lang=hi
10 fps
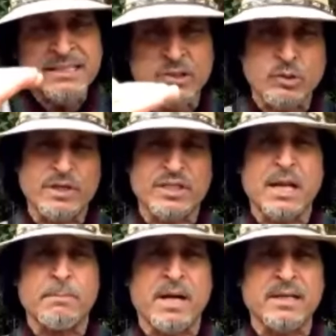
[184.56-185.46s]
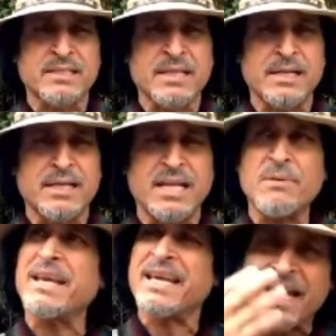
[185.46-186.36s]
सिचुएशन है पाकिस्तान के लिए
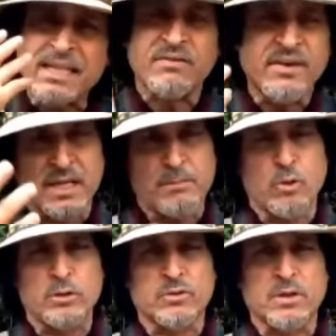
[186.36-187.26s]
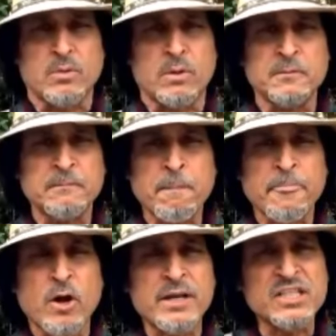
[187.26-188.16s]
मैं कई दफ़ा ये बोल चुका हूँ
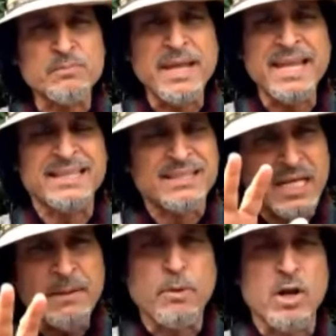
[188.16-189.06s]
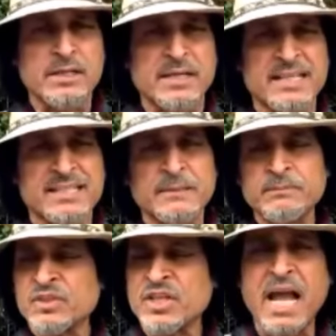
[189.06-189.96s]
और इसमें इतनी पॉलिटिक्स
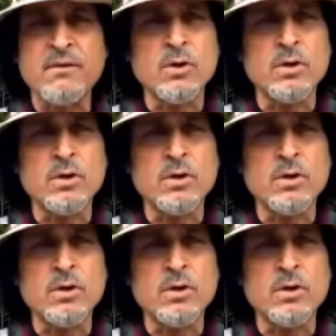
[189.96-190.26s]
चाहे वो